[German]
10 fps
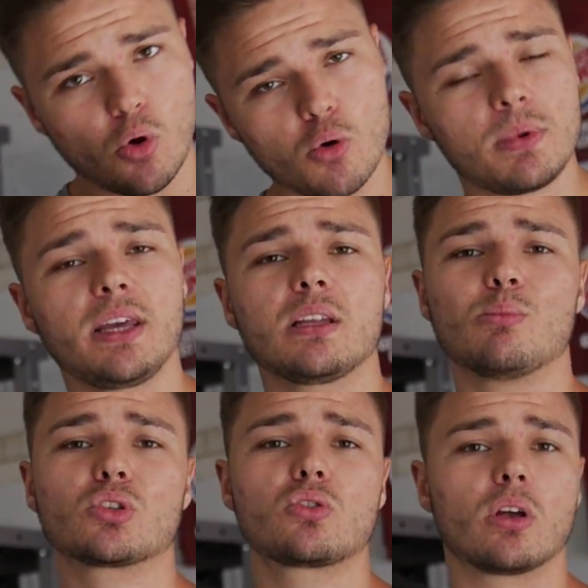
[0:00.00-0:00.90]
umliegende
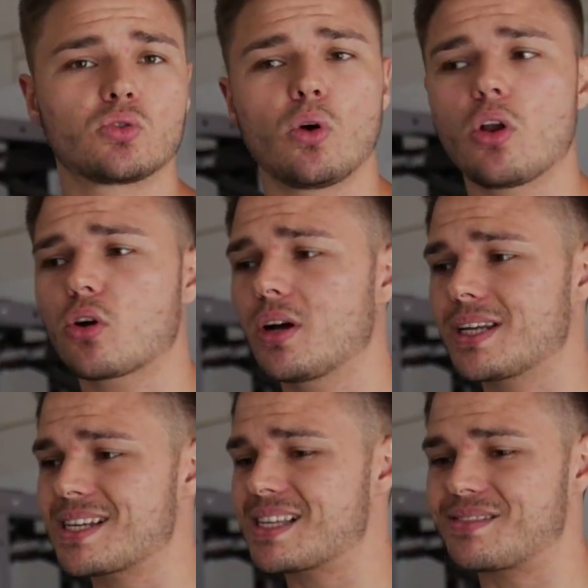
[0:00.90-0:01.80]
Muskulatur lockern,
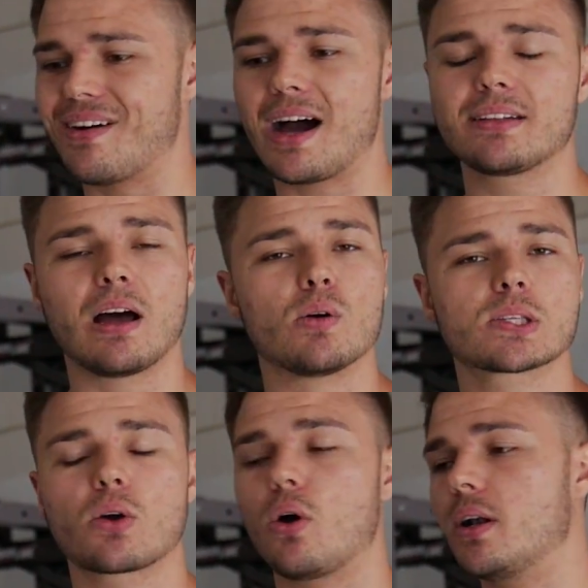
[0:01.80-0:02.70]
das heißt Waden
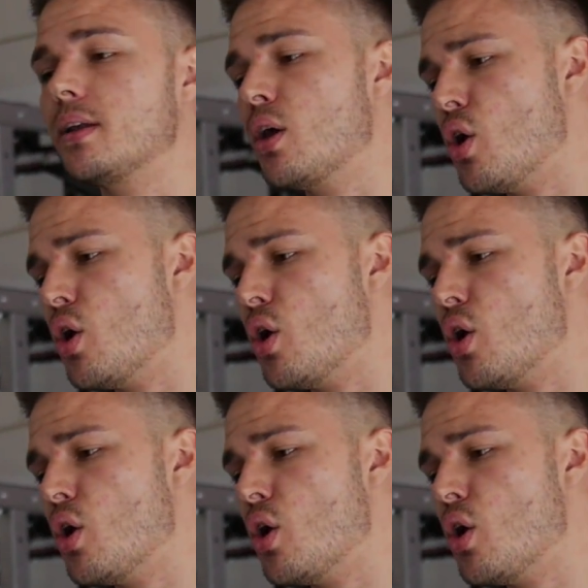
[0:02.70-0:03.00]
ausrollen,